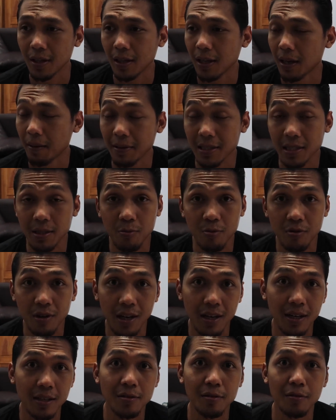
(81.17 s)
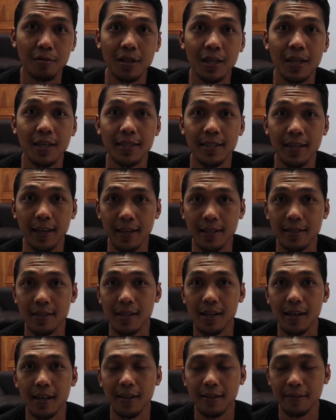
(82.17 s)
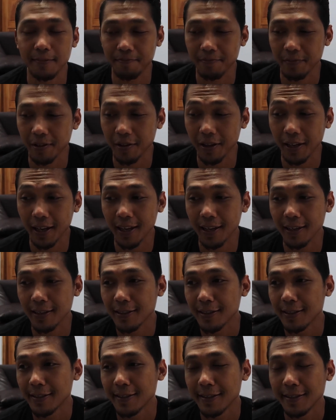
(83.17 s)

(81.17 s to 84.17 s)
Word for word: yang pasti bukan disuruh jadi CS ya gitu ya